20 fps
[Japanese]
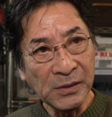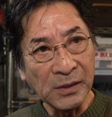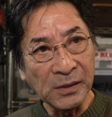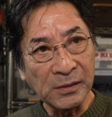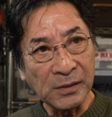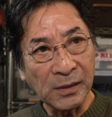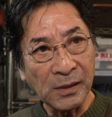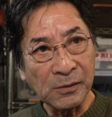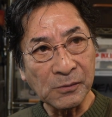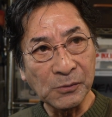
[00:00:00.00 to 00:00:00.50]
て
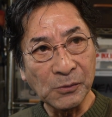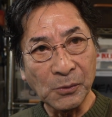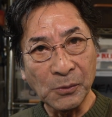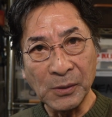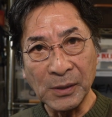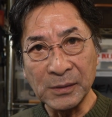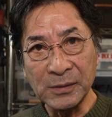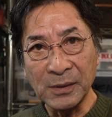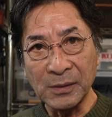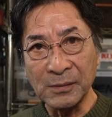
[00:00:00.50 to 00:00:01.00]
いただく動
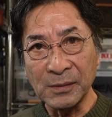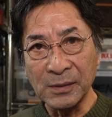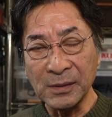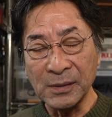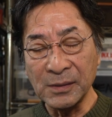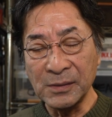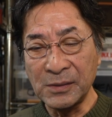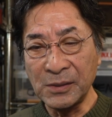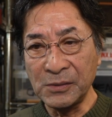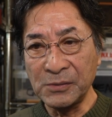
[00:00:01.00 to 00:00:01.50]
画っていうのは
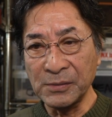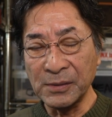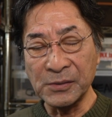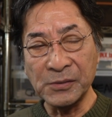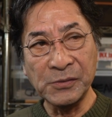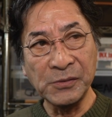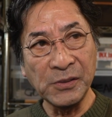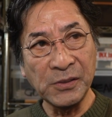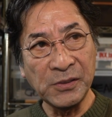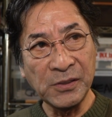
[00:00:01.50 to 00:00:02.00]
ね実は
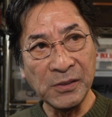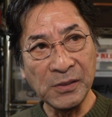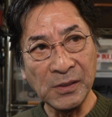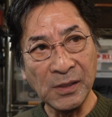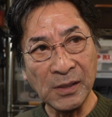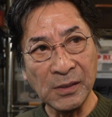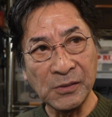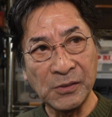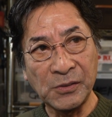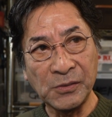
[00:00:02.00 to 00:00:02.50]
水深
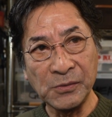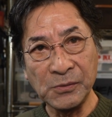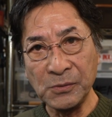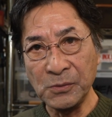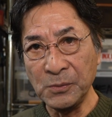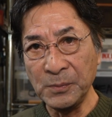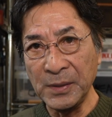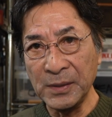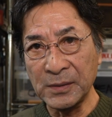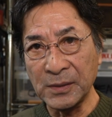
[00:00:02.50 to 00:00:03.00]
が
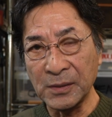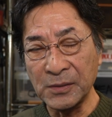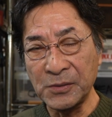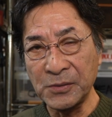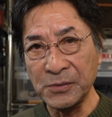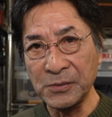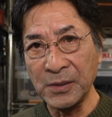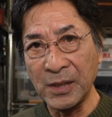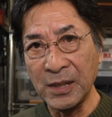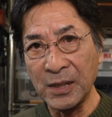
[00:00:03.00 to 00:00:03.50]
15 m
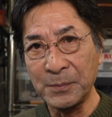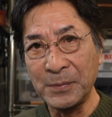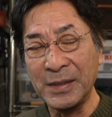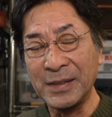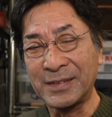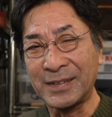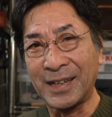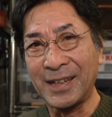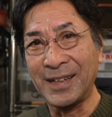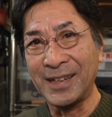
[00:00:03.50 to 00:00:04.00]
17
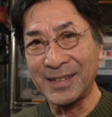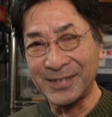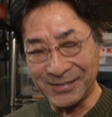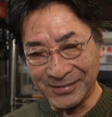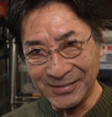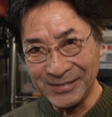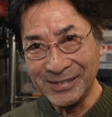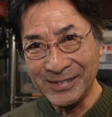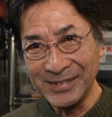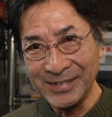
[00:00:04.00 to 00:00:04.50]
m あ
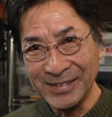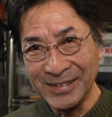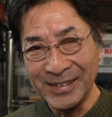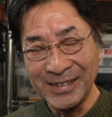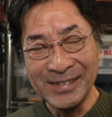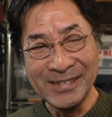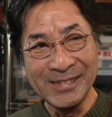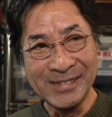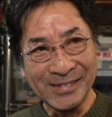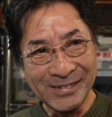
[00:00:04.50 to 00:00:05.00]
る、
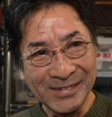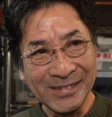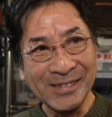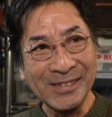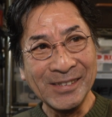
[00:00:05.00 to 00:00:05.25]
うん